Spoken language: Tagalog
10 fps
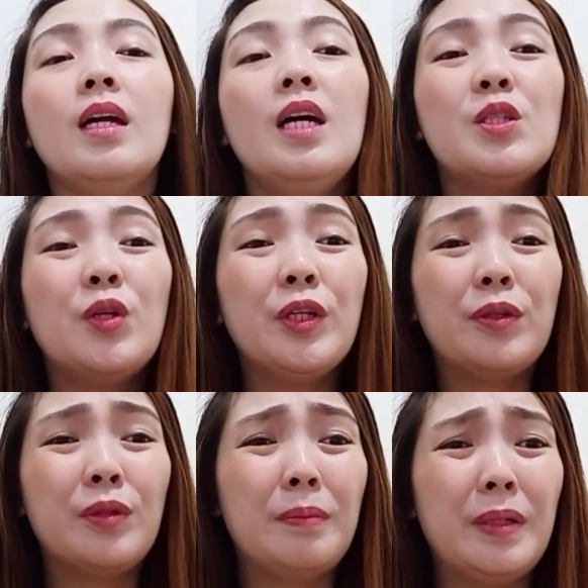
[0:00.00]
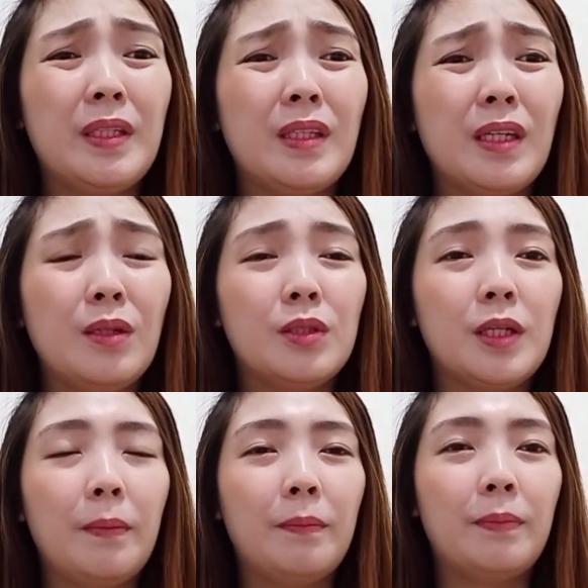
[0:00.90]
Sorry kung nabitin kayo,
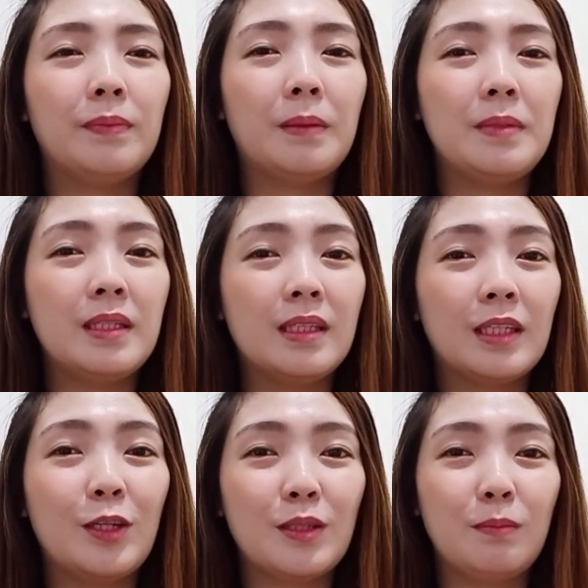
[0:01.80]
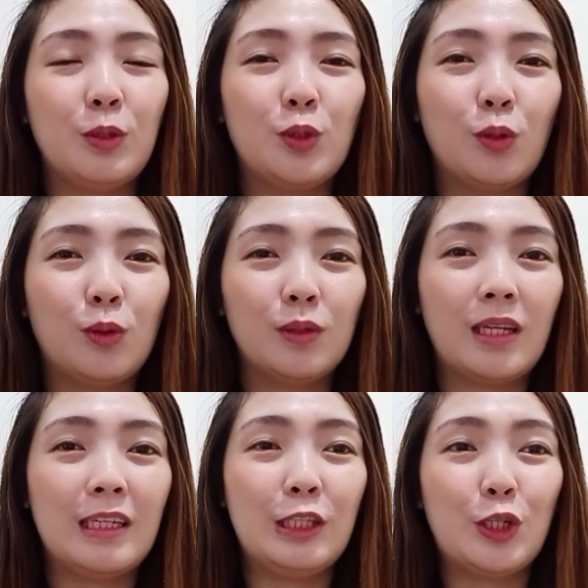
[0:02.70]
syempre nabitin kayo sa video ko
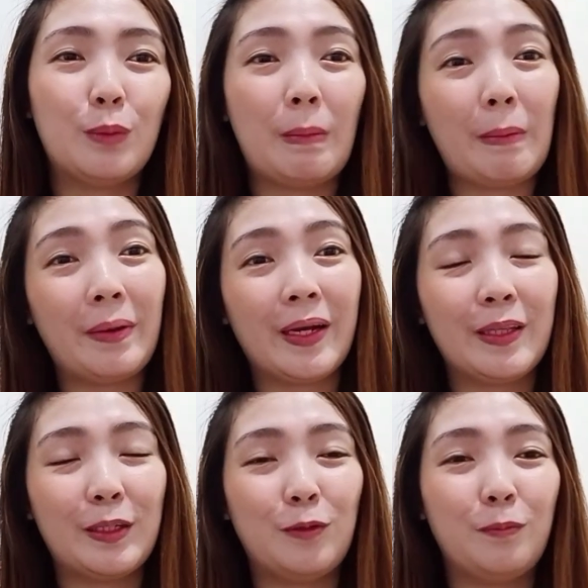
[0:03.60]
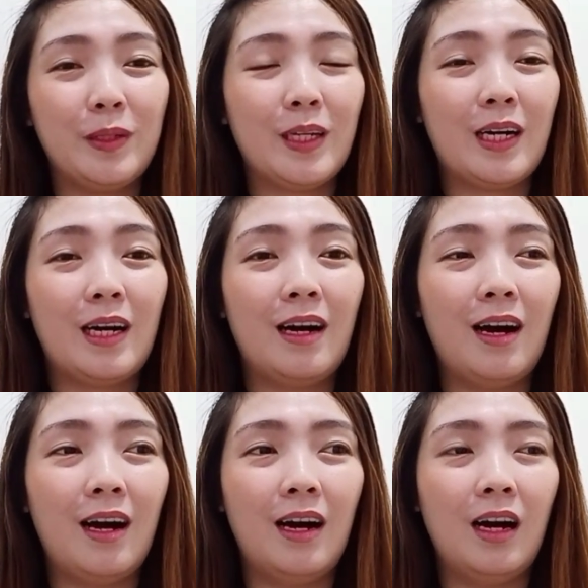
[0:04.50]
dahil hindi ko mapapakita yung pinaka
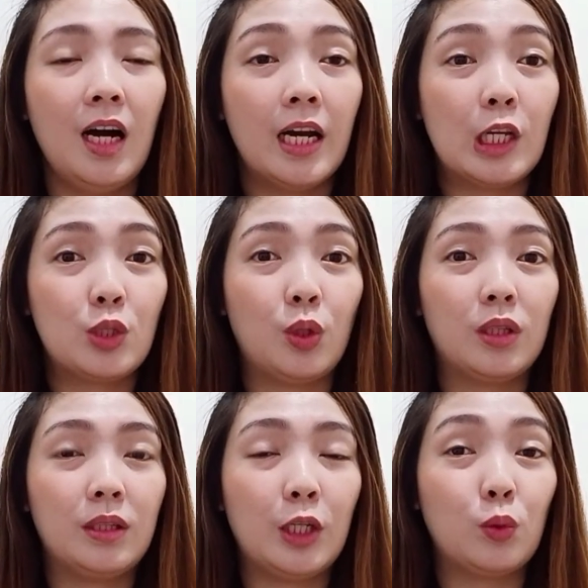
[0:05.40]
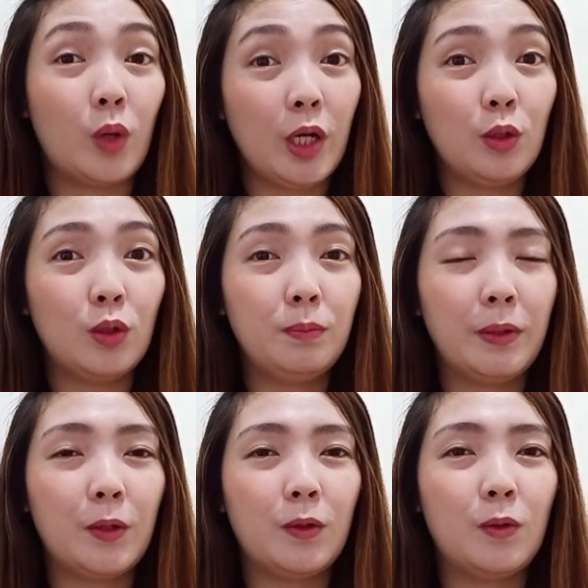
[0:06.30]
uh, result nito ngayon,
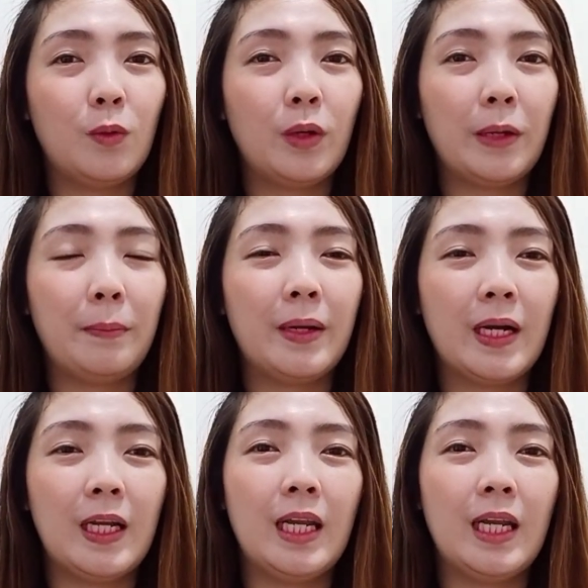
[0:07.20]
pero okay magalala.